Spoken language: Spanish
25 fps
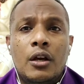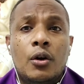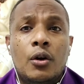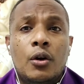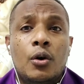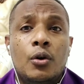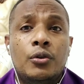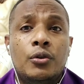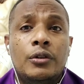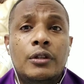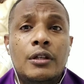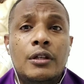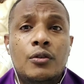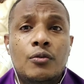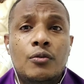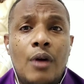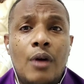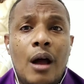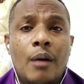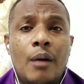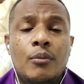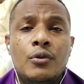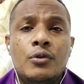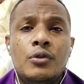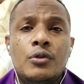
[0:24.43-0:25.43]

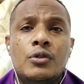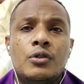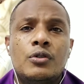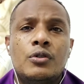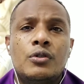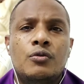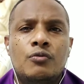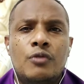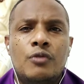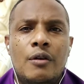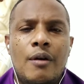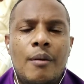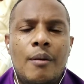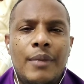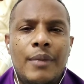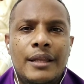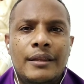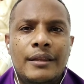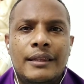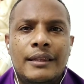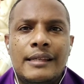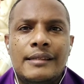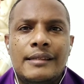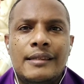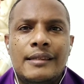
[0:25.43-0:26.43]
Continuamos
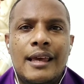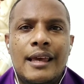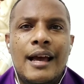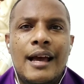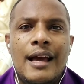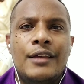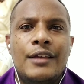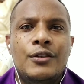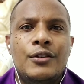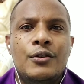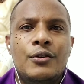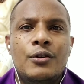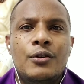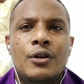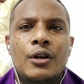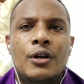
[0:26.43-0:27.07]
nuevamente este año